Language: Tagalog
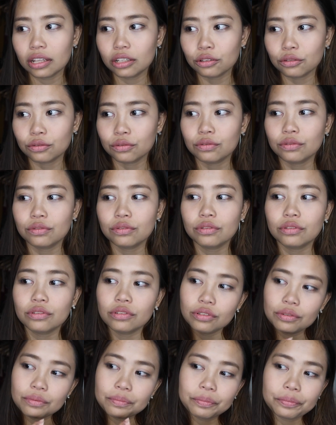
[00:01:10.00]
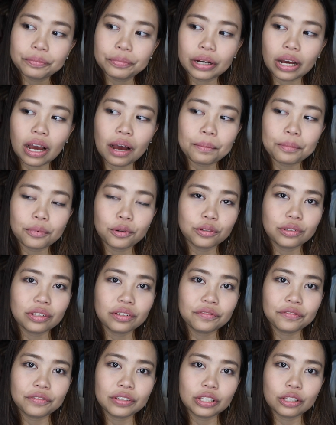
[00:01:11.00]
Nung pag-upload
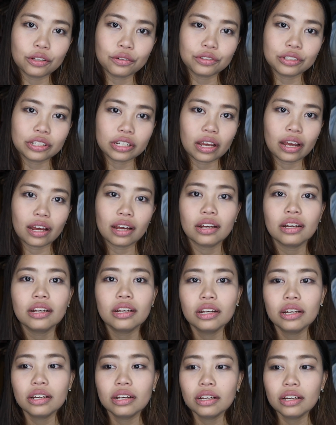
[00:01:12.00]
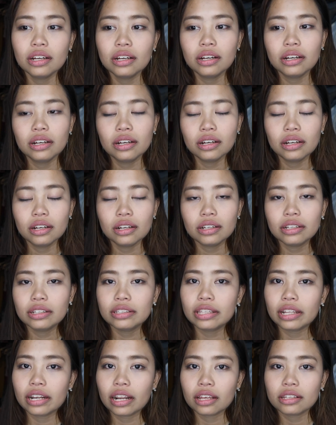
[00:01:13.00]
ng video niya,
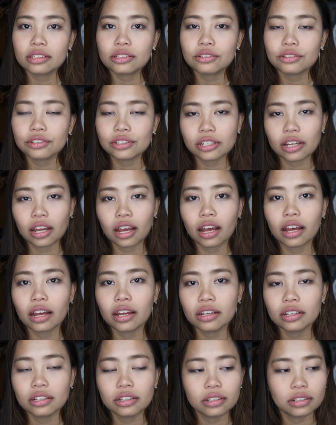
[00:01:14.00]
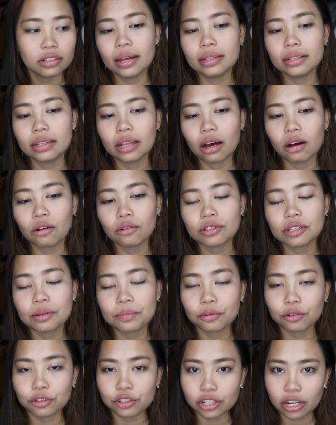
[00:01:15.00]
tinext ko siya, nakausap
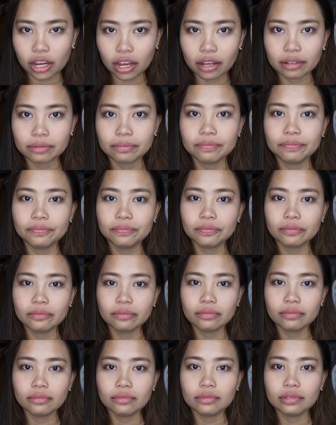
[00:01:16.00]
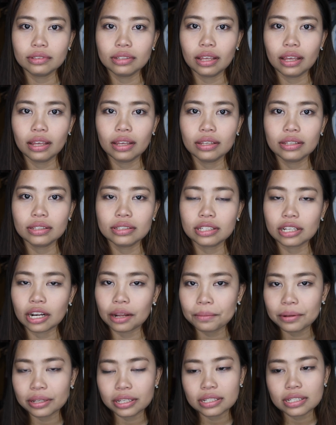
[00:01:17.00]
ko siya.
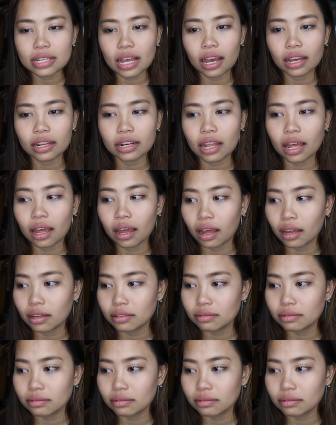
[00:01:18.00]
Sinabi niya sa akin na,